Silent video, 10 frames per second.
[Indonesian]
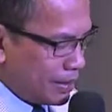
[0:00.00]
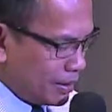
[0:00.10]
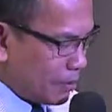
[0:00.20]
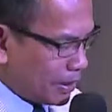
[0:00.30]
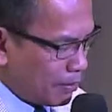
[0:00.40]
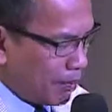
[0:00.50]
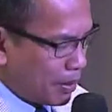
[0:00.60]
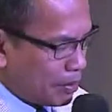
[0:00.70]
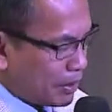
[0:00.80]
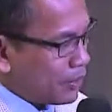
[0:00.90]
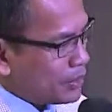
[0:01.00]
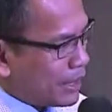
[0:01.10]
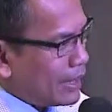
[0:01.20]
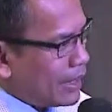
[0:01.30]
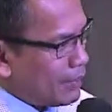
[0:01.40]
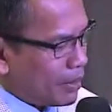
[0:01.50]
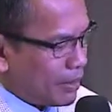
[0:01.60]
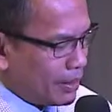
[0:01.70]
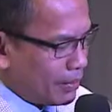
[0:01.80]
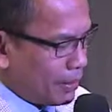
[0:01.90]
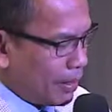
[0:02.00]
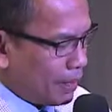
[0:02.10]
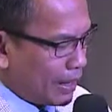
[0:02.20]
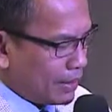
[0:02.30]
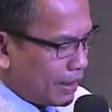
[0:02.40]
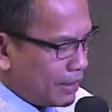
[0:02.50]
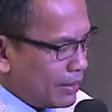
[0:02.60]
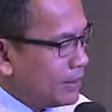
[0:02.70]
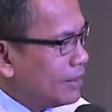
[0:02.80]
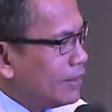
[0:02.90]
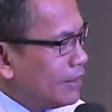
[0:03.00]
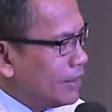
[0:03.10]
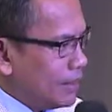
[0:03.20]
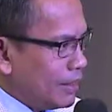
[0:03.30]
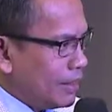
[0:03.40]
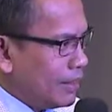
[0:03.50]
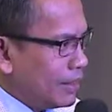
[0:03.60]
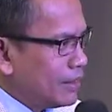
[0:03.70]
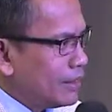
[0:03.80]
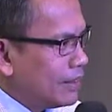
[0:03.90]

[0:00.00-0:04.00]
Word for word: seperti Bapak Ibu tahu sekalian bahwa dalam kaitan uh,